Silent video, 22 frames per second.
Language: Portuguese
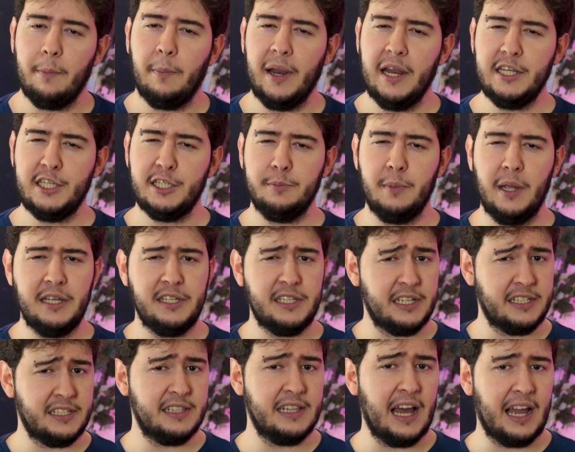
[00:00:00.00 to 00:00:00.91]

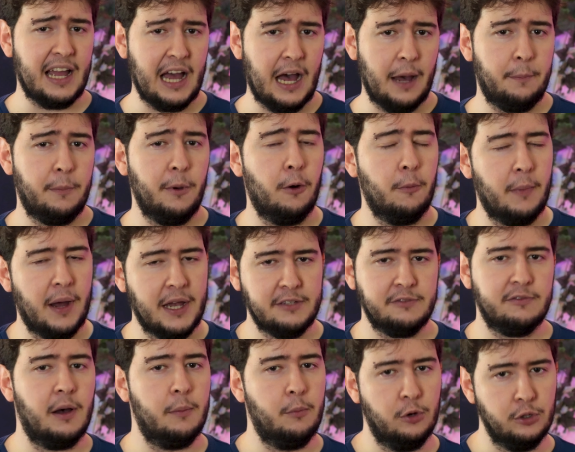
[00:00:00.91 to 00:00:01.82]
aparentemente esse da Capo é o
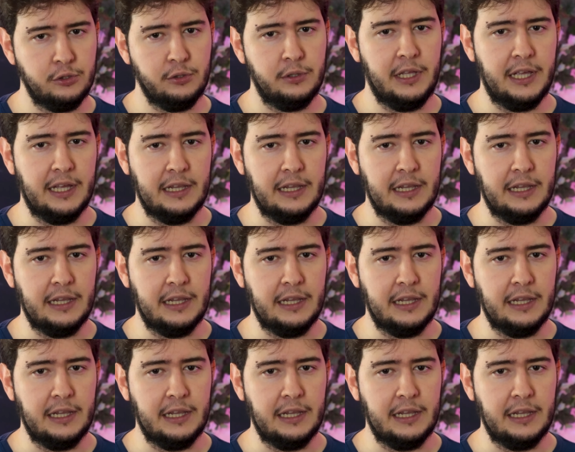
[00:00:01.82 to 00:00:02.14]
mais famoso